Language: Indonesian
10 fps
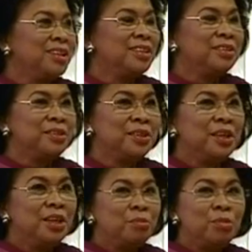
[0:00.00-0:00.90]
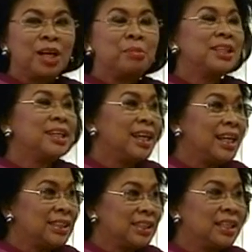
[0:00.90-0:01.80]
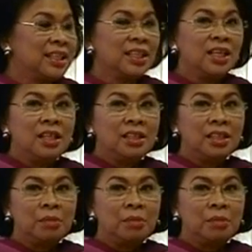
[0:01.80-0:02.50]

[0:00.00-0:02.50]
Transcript: tentu bukan menjadi alasan ya hmm.